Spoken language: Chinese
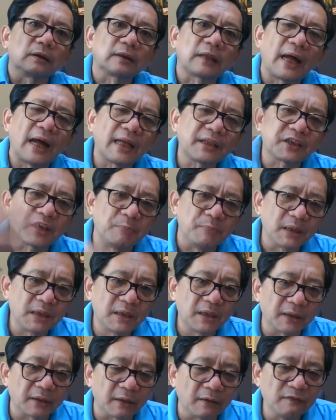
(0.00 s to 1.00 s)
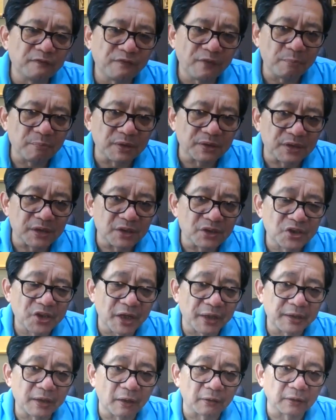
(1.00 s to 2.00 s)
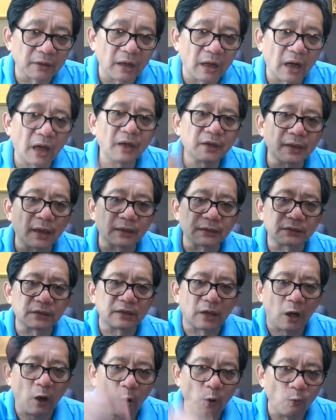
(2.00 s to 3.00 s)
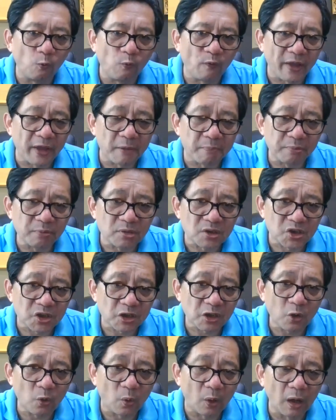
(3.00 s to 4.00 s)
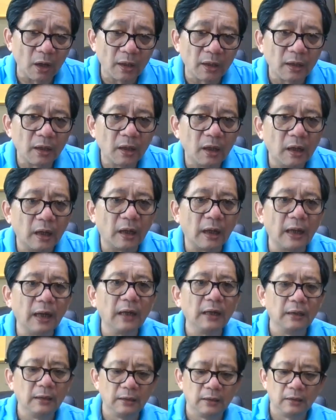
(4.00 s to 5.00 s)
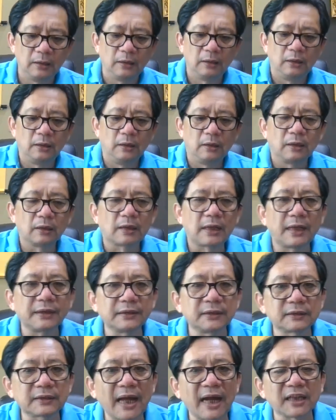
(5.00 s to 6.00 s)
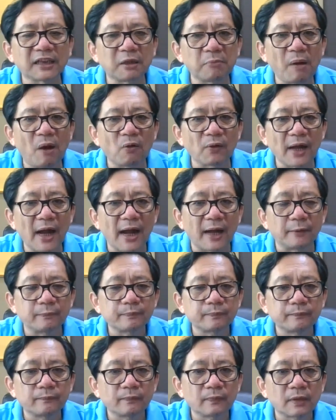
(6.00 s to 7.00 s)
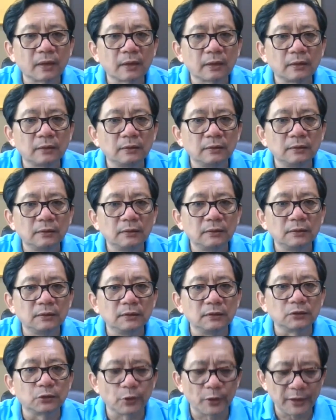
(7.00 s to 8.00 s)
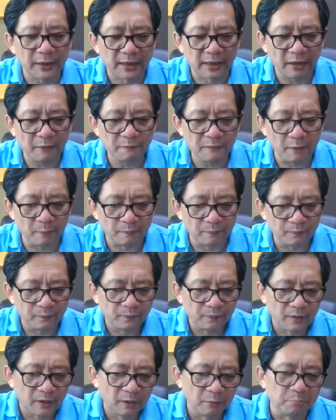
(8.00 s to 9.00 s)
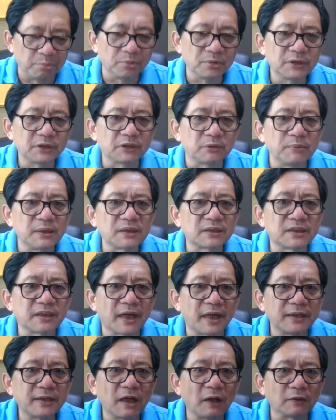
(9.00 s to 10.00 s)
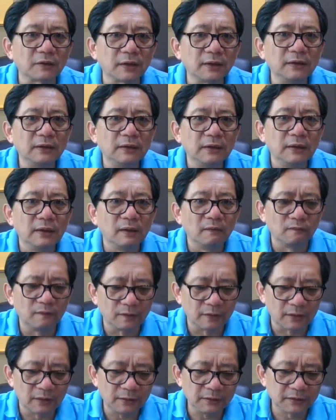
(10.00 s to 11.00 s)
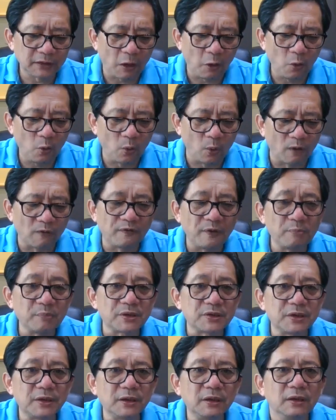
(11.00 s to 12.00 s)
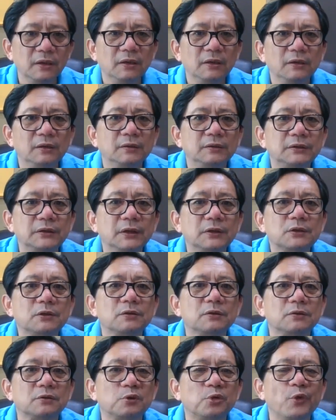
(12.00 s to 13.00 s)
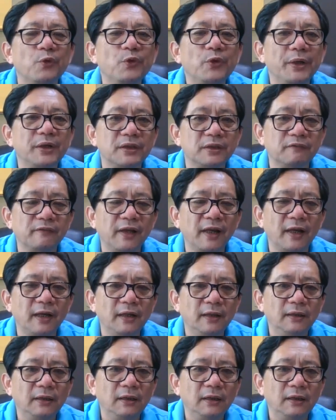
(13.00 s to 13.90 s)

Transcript: 他怎么可能分不清前照灯，而且是后尾部起火，啊，看见大的爆炸，所以根本不是什么前照灯跟着火分不清，这就纯粹是为了